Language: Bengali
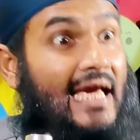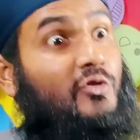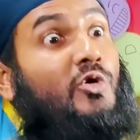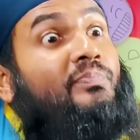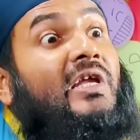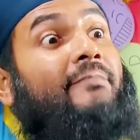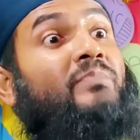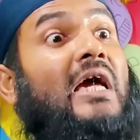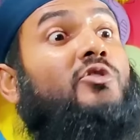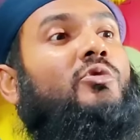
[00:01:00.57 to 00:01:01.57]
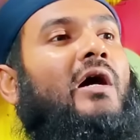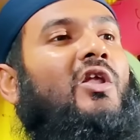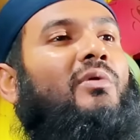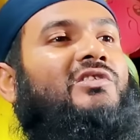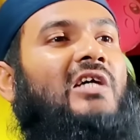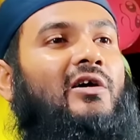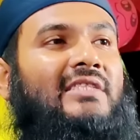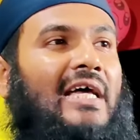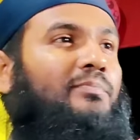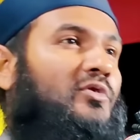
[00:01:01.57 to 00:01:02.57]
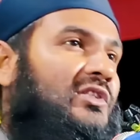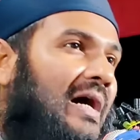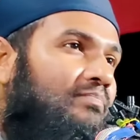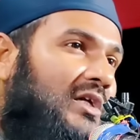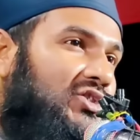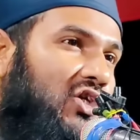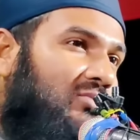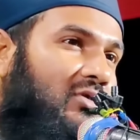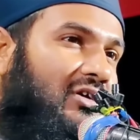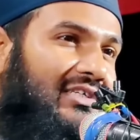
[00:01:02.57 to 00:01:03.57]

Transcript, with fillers: এত প্রেম এত ভালোবাসা তার প্রতি আপনার জন্ম